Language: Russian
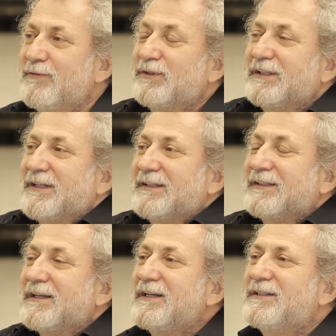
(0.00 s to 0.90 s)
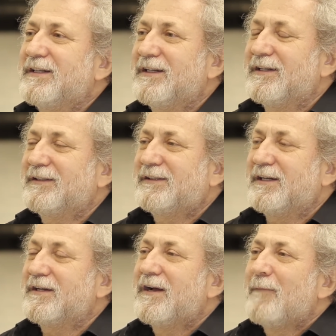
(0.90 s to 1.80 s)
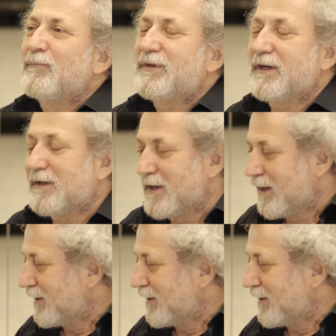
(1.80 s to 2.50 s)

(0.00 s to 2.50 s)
И вот это открытие тех, тех